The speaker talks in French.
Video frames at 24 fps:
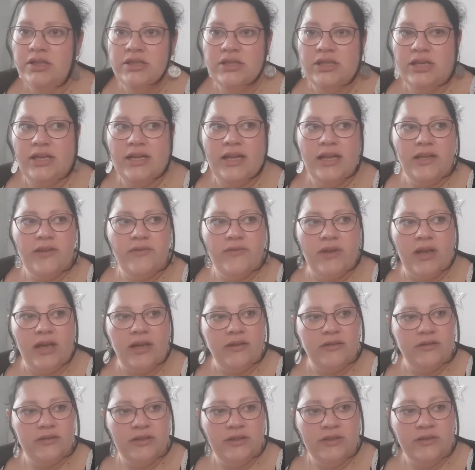Je les laisse
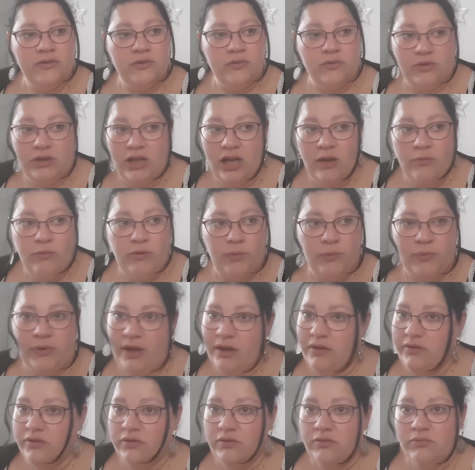faire. Ils sont dans ma
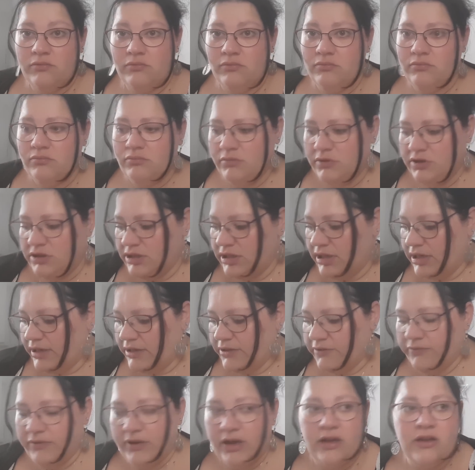pièce, mais je
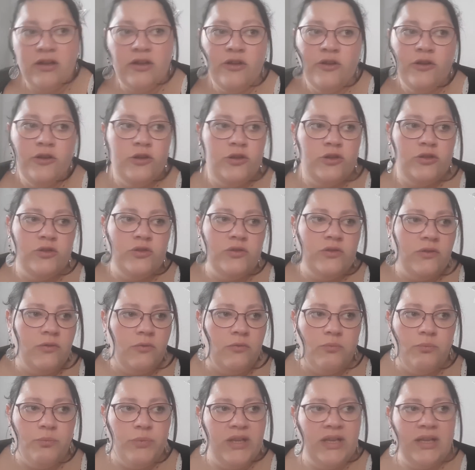les laisse faire.
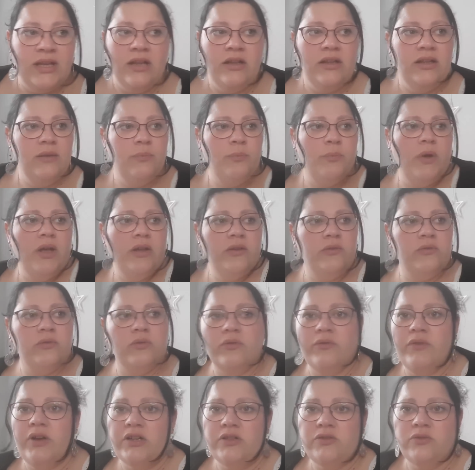Pican n'est pas
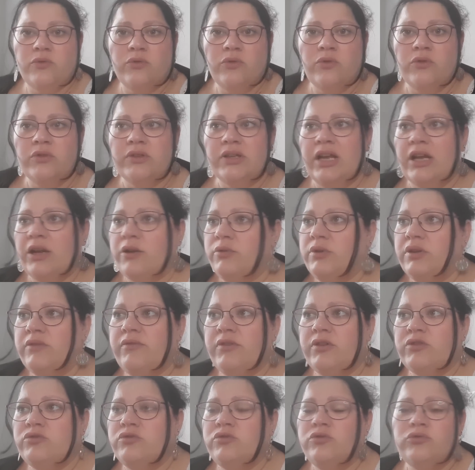sauvage, au contraire, lui, il
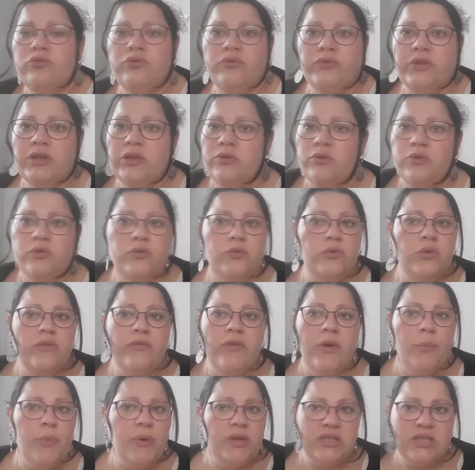va juste souffler dessus, il
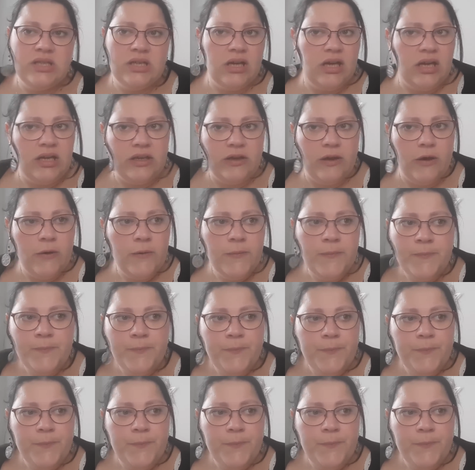va partir ailleurs.